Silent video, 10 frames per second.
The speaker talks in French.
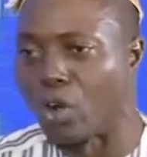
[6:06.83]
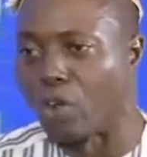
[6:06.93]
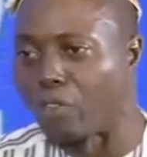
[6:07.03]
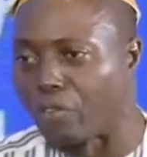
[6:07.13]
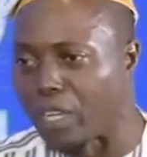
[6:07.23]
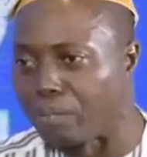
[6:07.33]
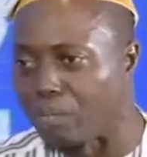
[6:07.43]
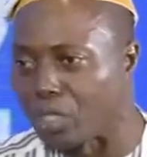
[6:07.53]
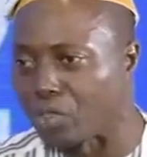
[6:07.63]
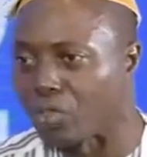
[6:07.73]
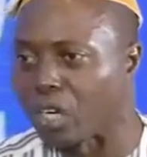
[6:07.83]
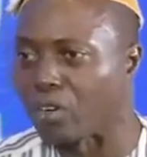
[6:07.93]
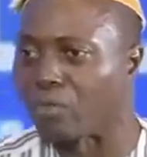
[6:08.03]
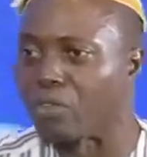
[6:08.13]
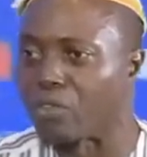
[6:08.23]
on veut faire des pistes
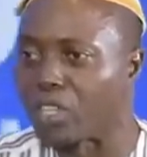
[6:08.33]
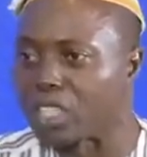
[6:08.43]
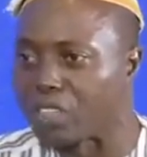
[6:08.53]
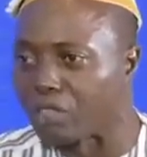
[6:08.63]
rurales, on veut faire des